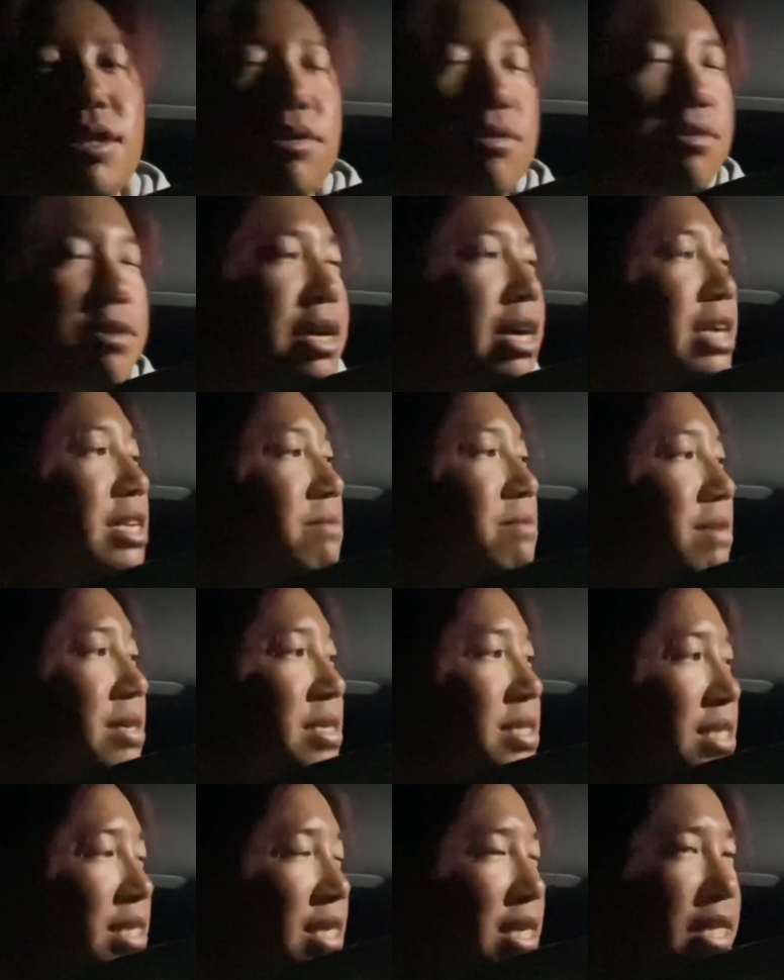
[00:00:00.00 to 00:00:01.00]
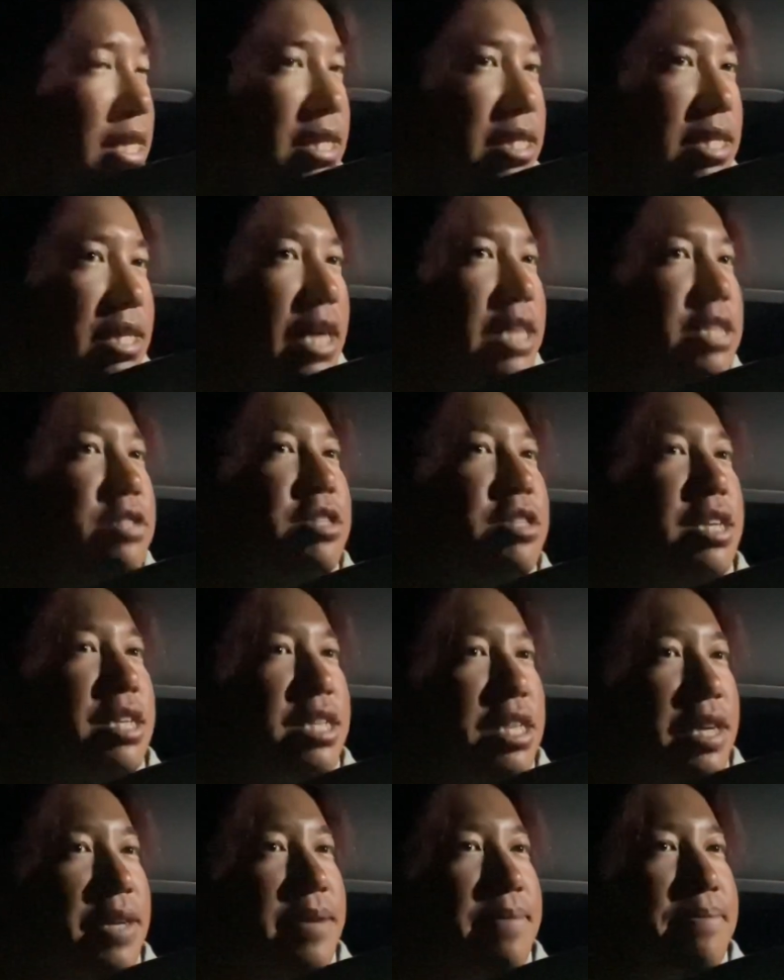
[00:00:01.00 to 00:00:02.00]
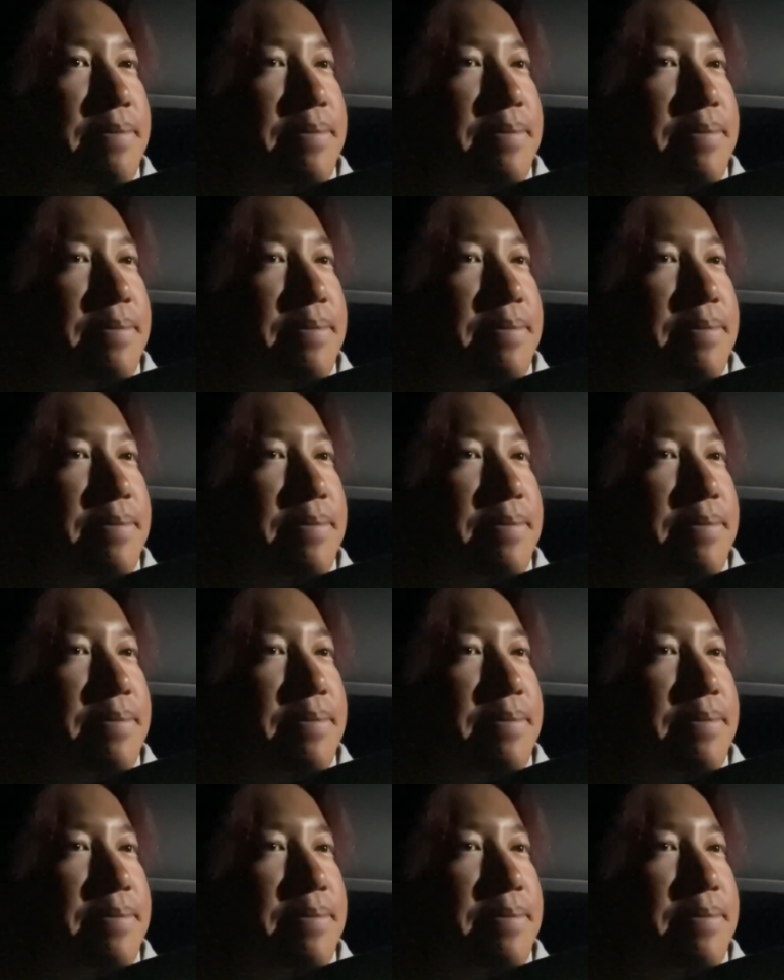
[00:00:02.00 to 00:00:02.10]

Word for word: ことがありまして、最終的に、